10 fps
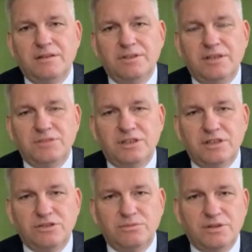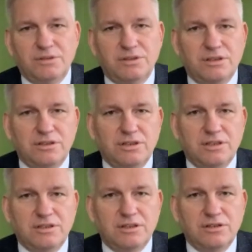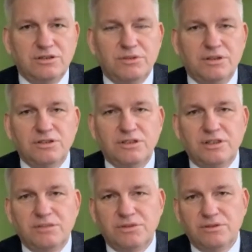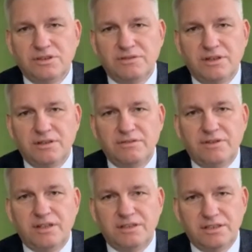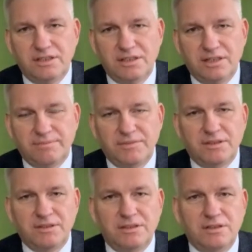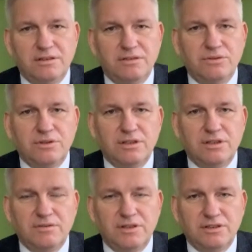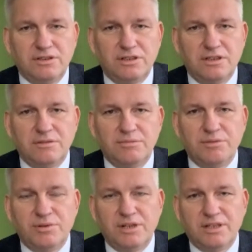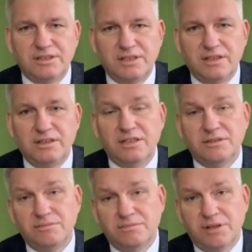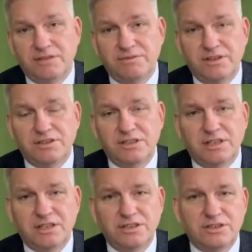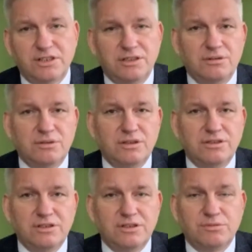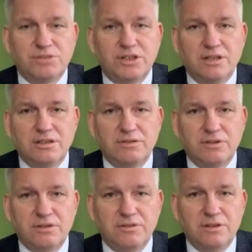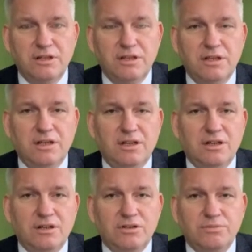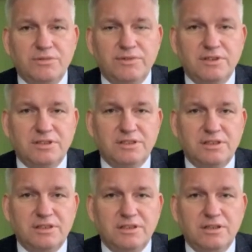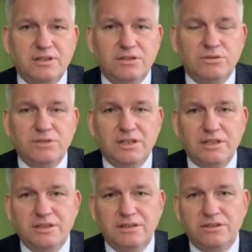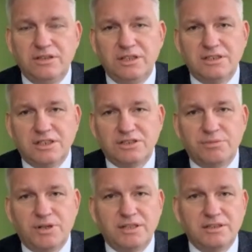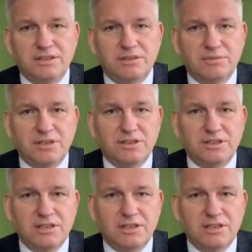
W Niemczech też umarło 100 tysięcy osób, tylko że Niemców jest dwa, dwa, razy tyle. Jest y, dwukrotnie większa populacja i jest większe zagęszczenie ludności, co sprzyja rozwojowi chorób. Więc y, no tutaj to nie jest tak, że Polacy są jacyś